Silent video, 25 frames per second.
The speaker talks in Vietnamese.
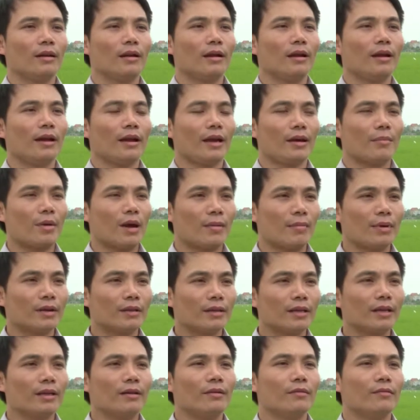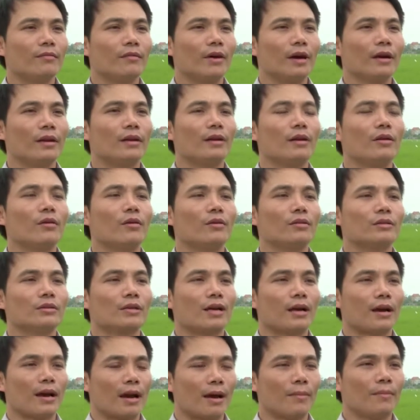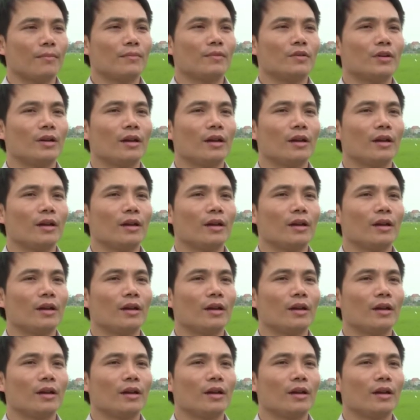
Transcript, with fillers: đó là E3 Martin và Indosacap,